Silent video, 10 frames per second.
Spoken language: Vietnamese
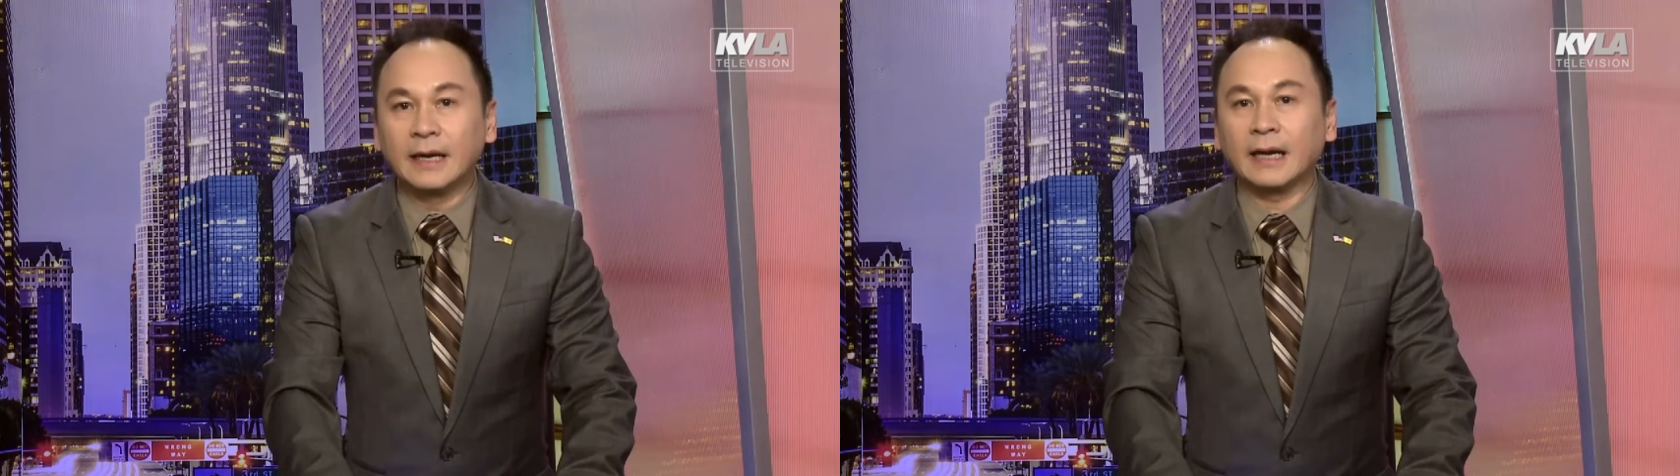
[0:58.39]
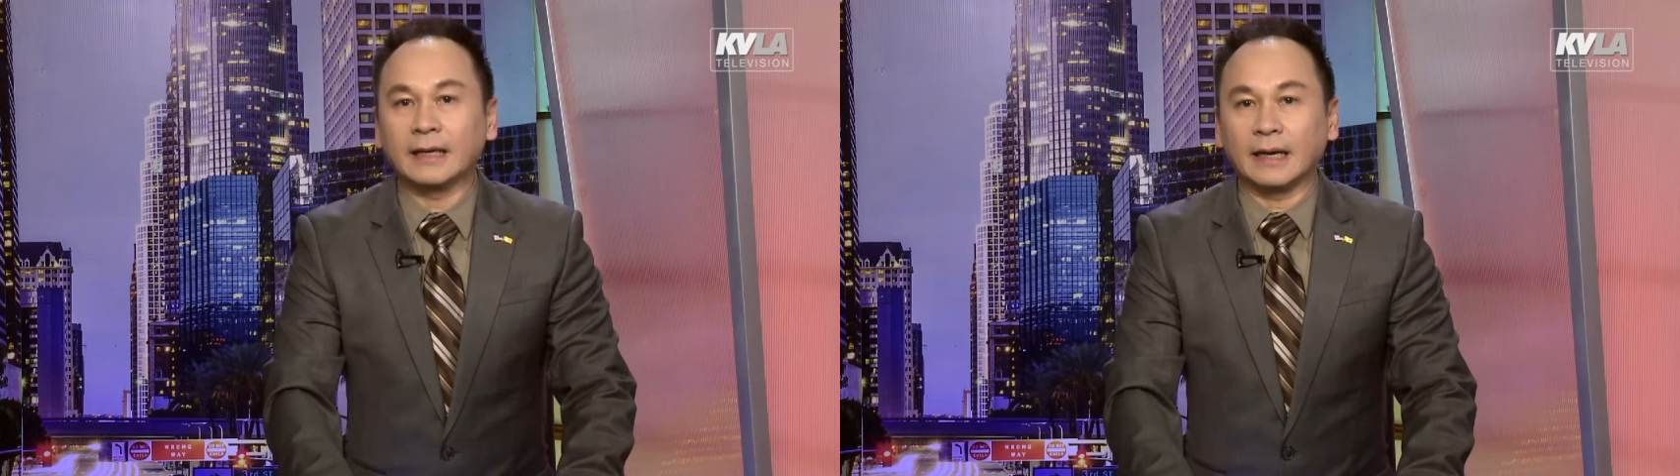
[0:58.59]

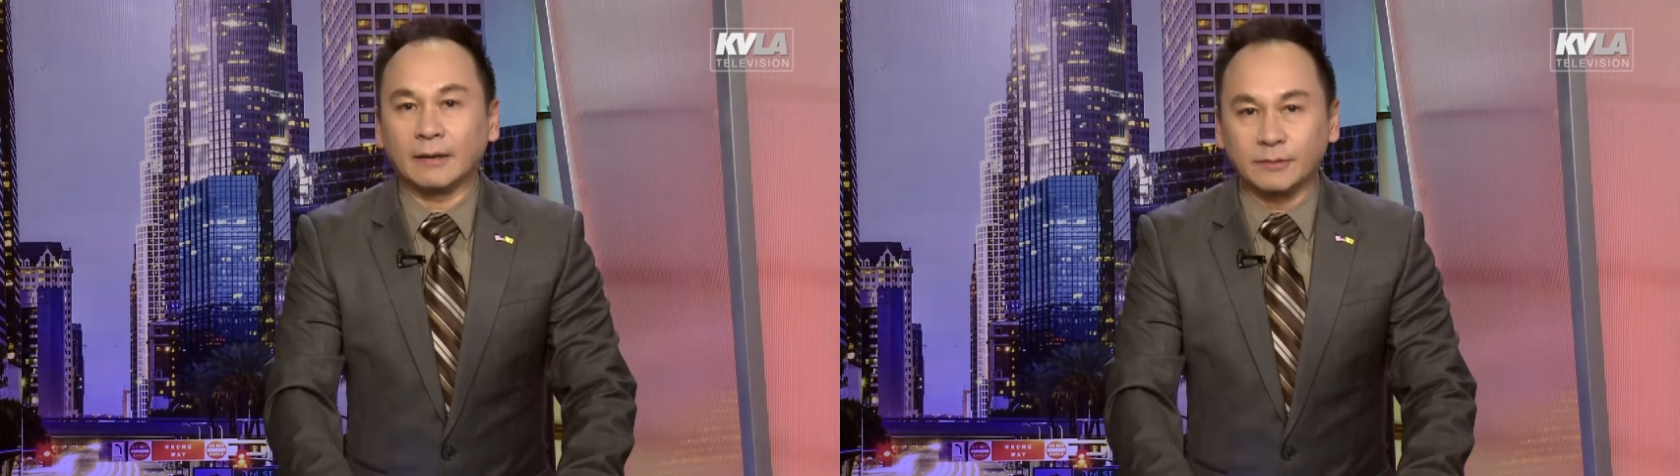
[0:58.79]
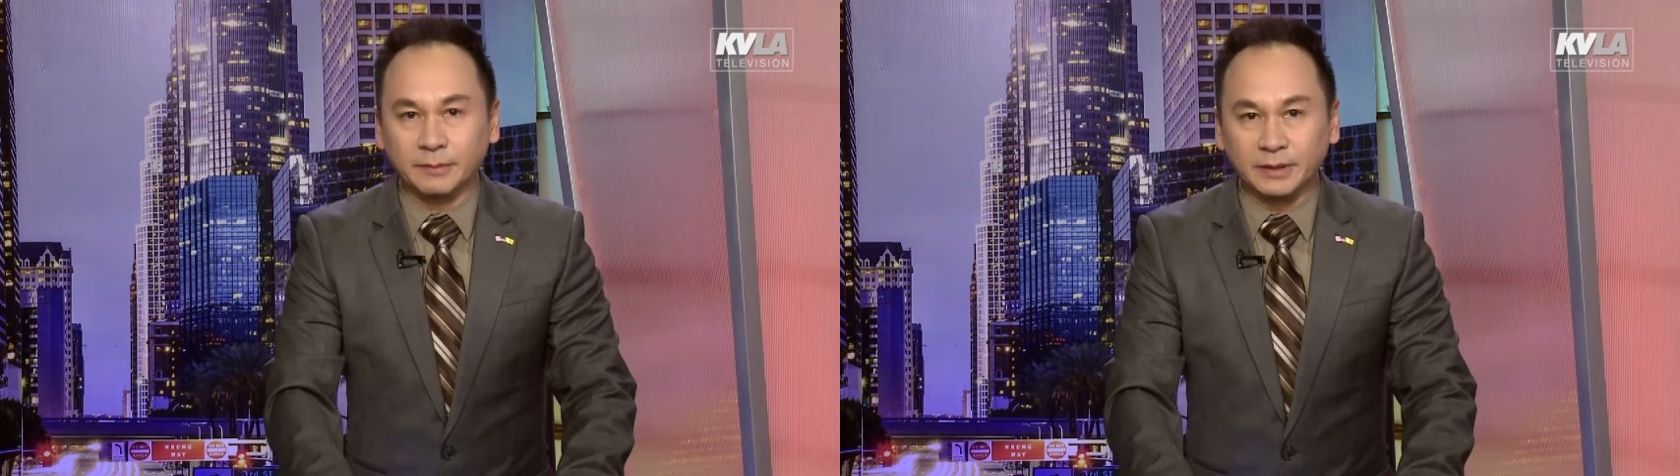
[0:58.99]

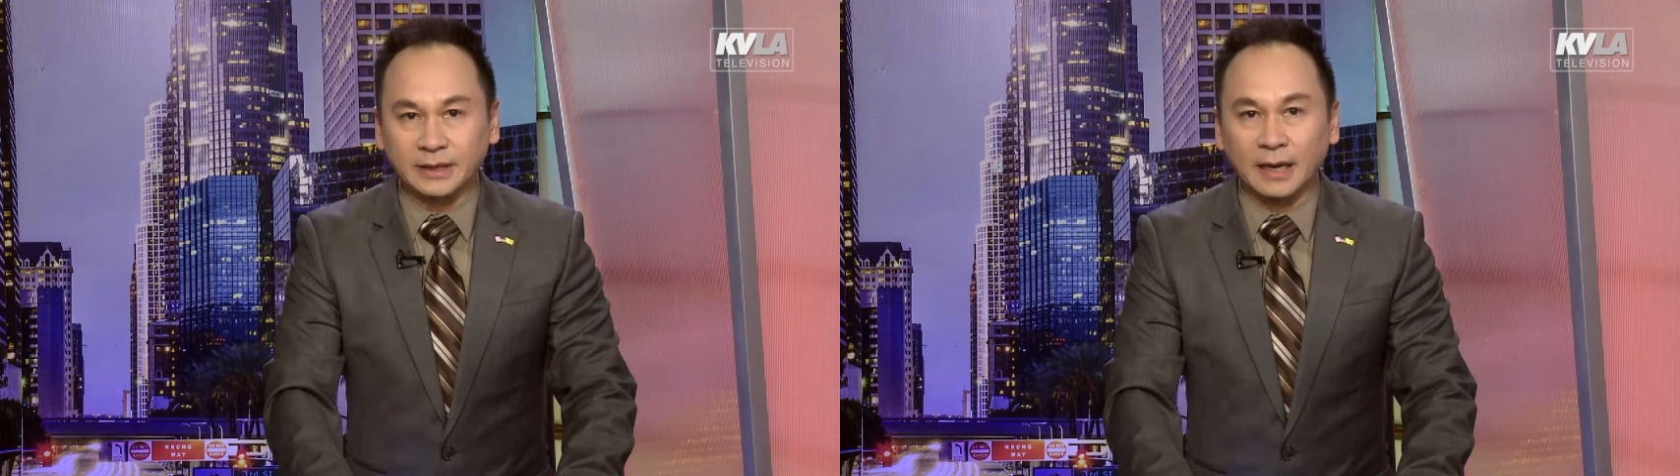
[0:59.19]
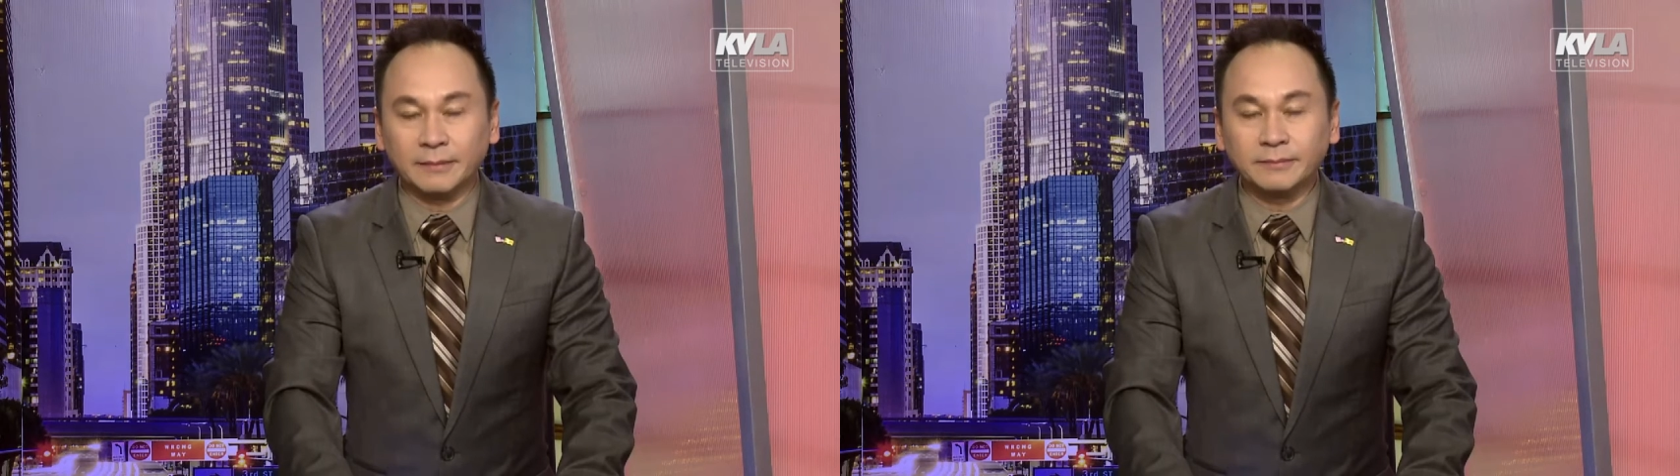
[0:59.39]

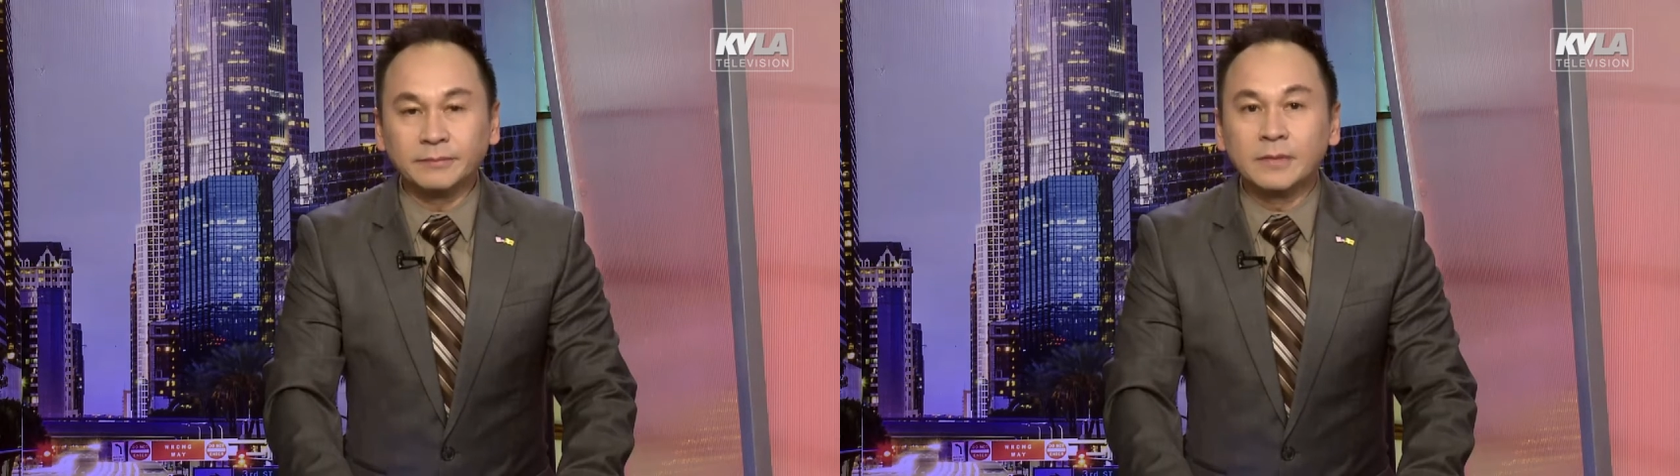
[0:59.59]
2018.